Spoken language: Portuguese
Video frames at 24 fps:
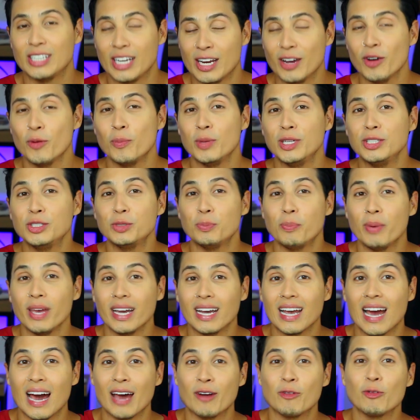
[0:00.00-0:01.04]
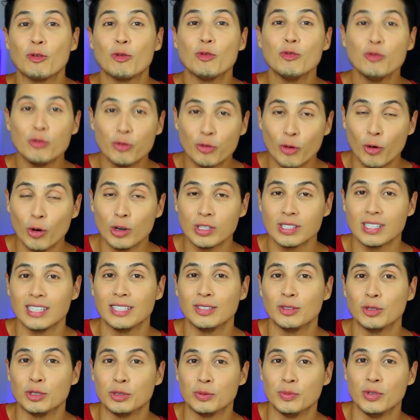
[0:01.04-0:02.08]
realmente pegaram com força
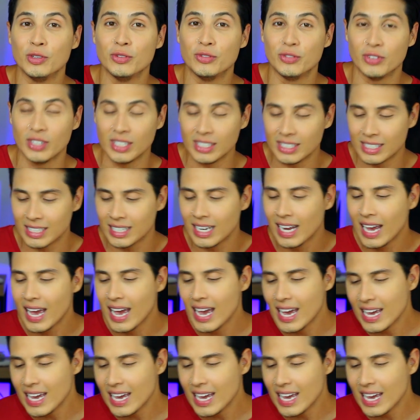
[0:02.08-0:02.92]
em 2020.